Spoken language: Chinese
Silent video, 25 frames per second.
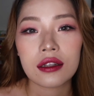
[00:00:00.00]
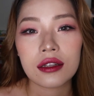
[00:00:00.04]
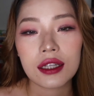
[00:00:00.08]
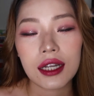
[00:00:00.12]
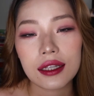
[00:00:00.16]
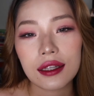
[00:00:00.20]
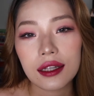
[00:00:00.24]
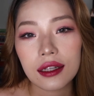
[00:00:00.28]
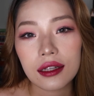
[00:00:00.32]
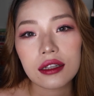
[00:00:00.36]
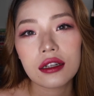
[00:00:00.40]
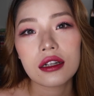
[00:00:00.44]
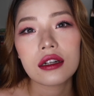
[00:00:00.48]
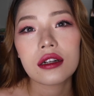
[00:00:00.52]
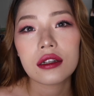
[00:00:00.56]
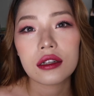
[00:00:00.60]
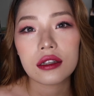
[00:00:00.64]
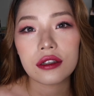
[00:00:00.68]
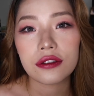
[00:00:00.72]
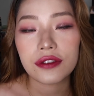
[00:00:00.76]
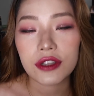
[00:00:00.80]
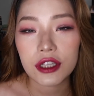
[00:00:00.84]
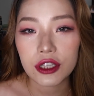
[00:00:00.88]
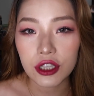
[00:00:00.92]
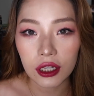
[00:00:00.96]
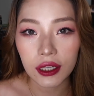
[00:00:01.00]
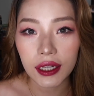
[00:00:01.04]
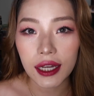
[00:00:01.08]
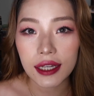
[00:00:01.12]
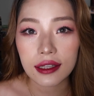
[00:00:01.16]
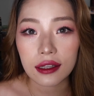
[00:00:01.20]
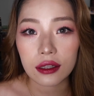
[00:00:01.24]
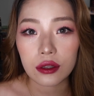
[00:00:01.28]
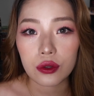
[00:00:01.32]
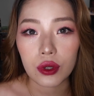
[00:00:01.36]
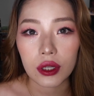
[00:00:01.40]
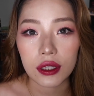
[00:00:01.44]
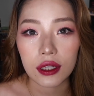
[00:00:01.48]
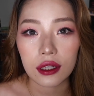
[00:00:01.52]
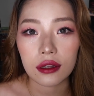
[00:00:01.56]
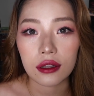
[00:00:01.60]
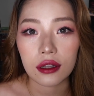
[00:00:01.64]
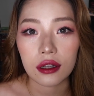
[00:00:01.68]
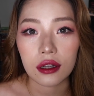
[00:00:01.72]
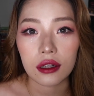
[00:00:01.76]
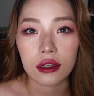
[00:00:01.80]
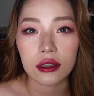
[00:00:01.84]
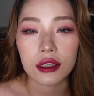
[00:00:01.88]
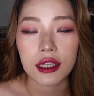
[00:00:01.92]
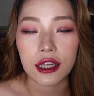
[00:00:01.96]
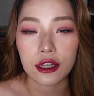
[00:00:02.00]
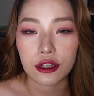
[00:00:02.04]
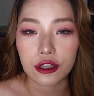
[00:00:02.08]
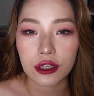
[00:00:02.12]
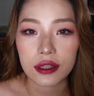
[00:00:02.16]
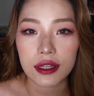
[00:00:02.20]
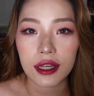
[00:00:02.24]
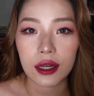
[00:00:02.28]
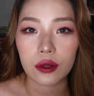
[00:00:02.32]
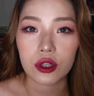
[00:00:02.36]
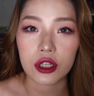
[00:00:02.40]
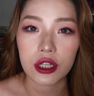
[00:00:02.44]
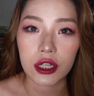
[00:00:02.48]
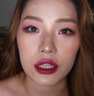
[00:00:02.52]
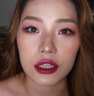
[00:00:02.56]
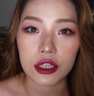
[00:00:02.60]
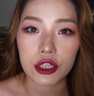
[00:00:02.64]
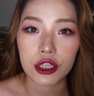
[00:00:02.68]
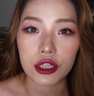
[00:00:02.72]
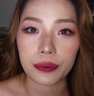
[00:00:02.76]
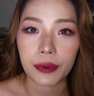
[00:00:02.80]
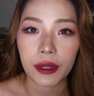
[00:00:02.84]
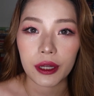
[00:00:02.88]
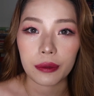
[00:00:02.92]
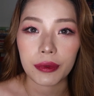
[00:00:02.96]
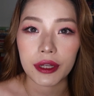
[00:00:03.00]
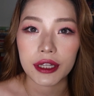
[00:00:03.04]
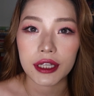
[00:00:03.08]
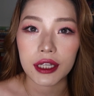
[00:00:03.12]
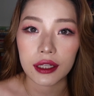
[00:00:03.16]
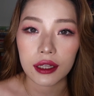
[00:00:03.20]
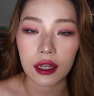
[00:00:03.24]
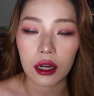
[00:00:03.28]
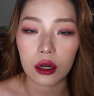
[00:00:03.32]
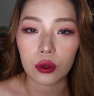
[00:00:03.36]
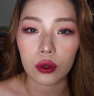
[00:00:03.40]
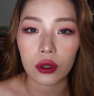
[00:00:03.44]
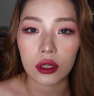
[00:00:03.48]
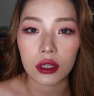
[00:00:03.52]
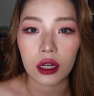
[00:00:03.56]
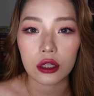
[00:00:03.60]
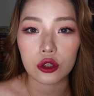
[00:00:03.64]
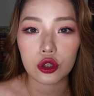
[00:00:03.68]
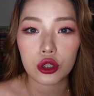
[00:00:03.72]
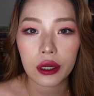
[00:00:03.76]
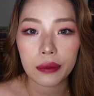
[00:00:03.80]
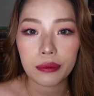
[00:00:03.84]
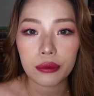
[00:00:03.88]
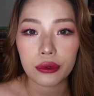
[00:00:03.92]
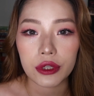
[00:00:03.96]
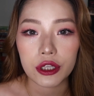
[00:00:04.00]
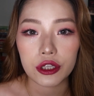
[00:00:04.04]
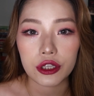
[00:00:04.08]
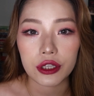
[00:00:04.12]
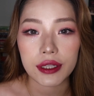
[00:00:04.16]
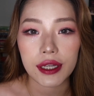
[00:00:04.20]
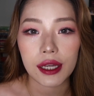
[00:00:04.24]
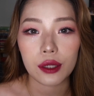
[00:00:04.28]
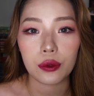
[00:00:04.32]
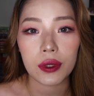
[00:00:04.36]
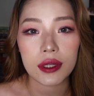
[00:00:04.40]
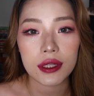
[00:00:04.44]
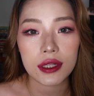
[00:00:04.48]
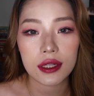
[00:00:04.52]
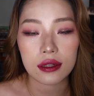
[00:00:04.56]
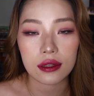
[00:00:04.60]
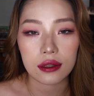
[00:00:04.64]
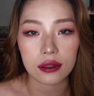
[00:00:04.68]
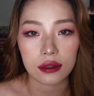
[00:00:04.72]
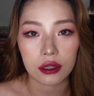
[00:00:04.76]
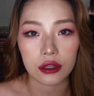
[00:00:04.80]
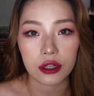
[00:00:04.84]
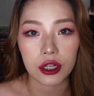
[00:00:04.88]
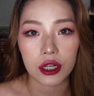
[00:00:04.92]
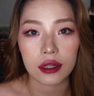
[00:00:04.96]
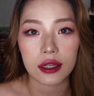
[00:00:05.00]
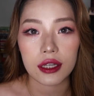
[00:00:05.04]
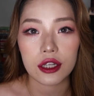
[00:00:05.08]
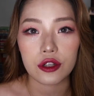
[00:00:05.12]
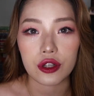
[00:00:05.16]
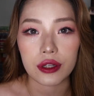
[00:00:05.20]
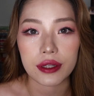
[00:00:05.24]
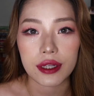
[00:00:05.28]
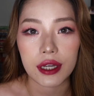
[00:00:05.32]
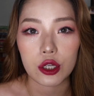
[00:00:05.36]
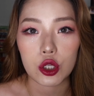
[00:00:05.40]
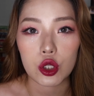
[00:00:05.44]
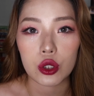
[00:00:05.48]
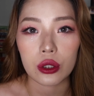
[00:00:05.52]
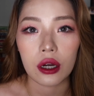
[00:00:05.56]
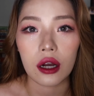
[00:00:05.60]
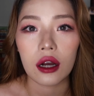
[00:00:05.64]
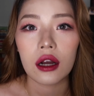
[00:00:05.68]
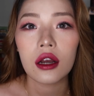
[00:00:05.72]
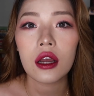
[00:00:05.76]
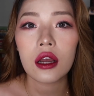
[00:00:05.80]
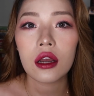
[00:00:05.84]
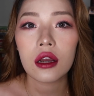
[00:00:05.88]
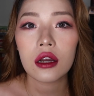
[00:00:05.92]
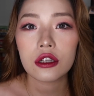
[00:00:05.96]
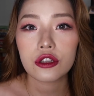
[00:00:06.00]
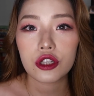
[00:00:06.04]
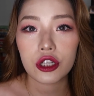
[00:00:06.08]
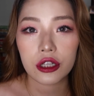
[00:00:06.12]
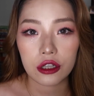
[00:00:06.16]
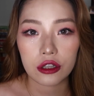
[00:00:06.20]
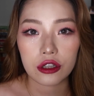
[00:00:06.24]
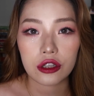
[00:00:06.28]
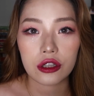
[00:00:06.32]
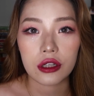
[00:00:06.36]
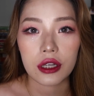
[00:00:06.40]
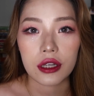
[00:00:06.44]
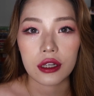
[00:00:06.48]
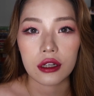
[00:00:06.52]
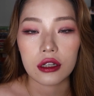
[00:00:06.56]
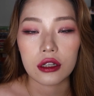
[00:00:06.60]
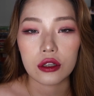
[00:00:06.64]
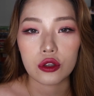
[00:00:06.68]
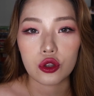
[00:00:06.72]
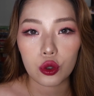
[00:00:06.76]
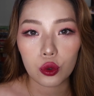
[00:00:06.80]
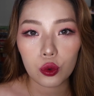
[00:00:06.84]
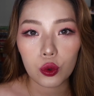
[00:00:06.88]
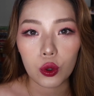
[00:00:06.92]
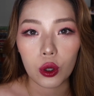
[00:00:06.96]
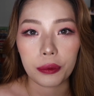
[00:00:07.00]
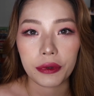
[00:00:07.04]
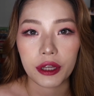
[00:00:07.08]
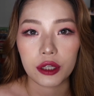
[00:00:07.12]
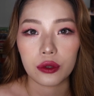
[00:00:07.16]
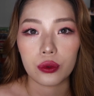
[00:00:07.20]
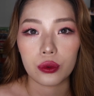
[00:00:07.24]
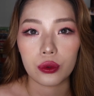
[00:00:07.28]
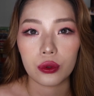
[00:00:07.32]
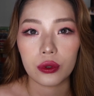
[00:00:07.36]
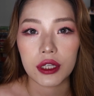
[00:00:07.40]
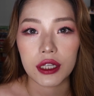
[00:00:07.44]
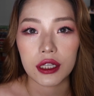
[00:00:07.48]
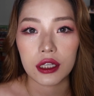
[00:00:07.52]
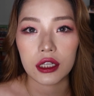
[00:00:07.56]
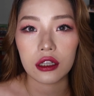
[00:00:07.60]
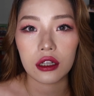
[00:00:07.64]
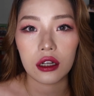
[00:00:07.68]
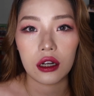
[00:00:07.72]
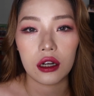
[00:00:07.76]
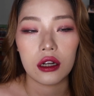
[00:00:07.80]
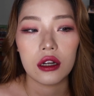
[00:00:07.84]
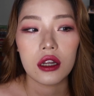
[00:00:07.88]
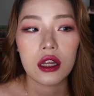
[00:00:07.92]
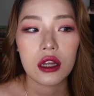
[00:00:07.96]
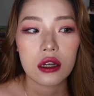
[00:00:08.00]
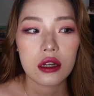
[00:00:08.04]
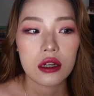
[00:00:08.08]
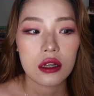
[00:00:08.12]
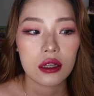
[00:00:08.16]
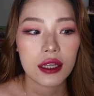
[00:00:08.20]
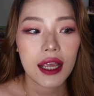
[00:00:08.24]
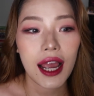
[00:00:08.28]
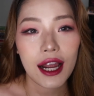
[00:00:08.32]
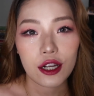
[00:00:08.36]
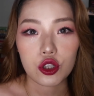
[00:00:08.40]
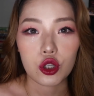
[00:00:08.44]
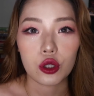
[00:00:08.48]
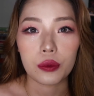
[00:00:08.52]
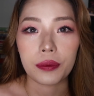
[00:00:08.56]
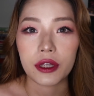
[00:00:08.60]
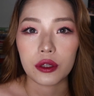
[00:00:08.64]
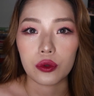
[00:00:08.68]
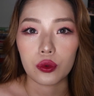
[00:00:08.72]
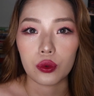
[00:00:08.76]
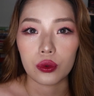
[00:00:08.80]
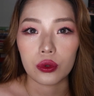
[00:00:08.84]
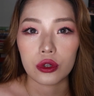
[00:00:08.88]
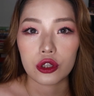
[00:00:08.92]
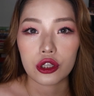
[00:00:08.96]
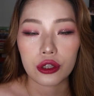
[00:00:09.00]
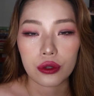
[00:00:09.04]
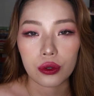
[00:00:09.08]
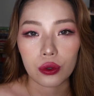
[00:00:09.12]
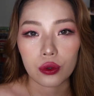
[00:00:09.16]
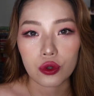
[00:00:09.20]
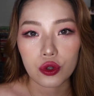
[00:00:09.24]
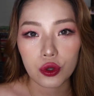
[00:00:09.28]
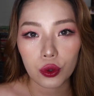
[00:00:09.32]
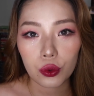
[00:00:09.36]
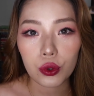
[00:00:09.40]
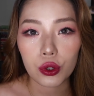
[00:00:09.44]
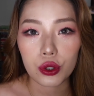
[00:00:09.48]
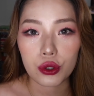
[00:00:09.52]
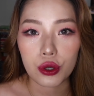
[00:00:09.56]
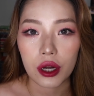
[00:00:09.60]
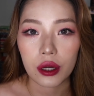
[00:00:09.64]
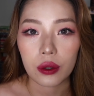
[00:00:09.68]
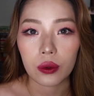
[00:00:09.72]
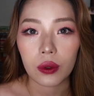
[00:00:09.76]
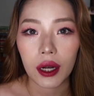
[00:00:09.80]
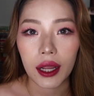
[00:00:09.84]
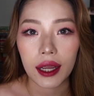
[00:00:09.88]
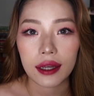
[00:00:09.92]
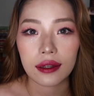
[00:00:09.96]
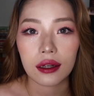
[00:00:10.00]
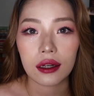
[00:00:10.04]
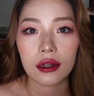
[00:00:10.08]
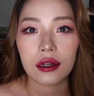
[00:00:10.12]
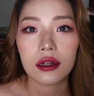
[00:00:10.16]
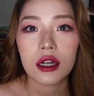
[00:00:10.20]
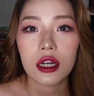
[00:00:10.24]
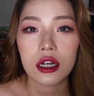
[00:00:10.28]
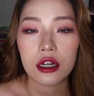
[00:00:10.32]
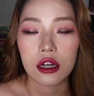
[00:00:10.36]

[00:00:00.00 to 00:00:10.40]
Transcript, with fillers: 那第二个非常开心的决定呢，也是在我上一个视频里面提到过的。川普一直在推卸责任，一直在说这个是一个中国病毒，一个亚洲病毒是从中国传过来的。